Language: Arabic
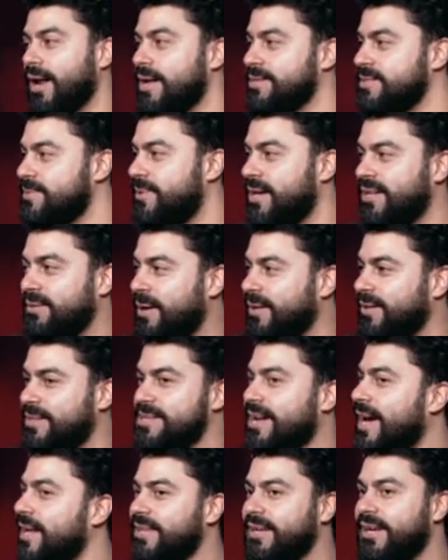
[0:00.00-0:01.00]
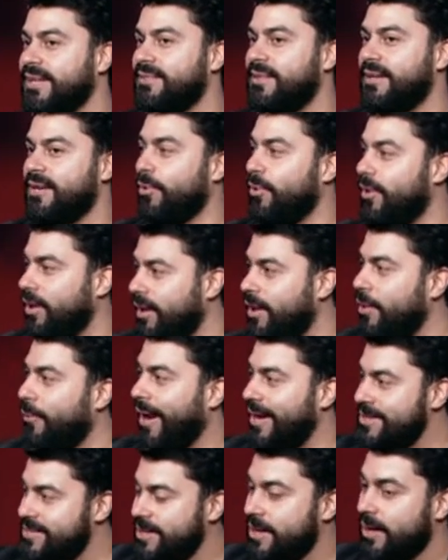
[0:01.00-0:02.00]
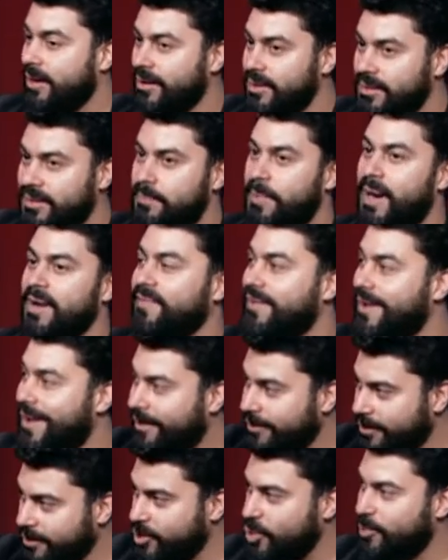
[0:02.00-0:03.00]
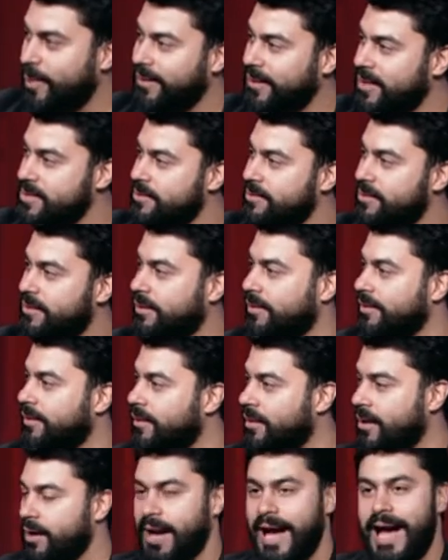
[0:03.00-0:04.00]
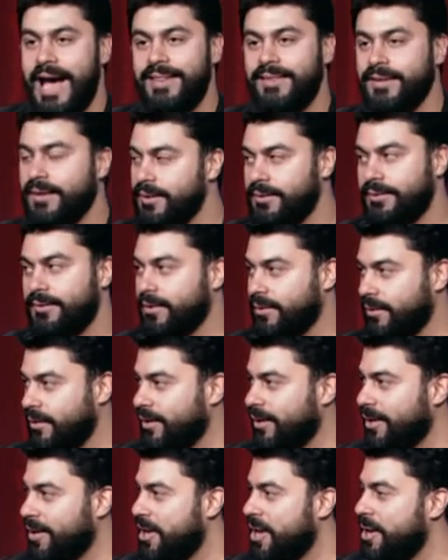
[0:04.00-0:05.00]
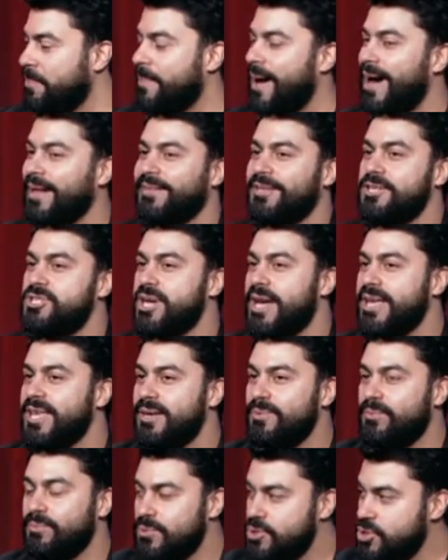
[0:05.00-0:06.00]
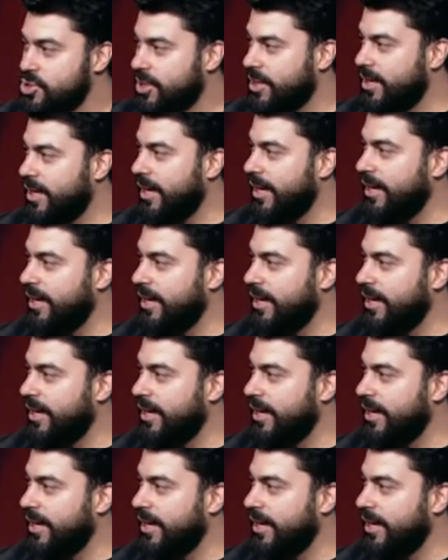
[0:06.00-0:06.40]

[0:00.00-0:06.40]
العظيم ثلاثه بعتذر عادي جدا لو لو حاسس ان انا غلطت بعرف ان انا غلطت وبعتذر اه عادي جدا ما عنديش اي هل بتبقى